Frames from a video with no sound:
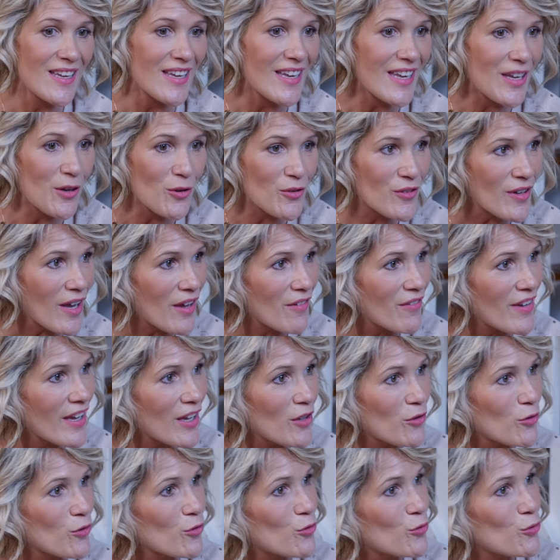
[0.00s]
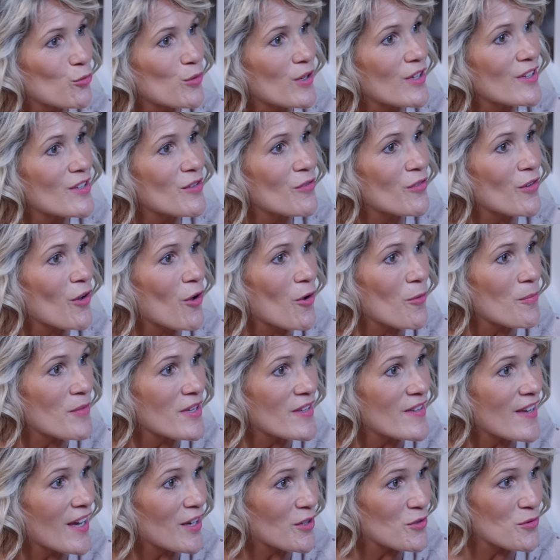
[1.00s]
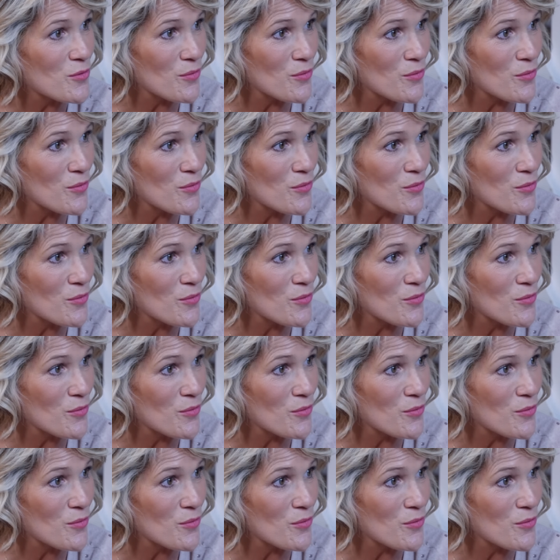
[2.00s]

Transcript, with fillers: et au travers de tous les différents médias que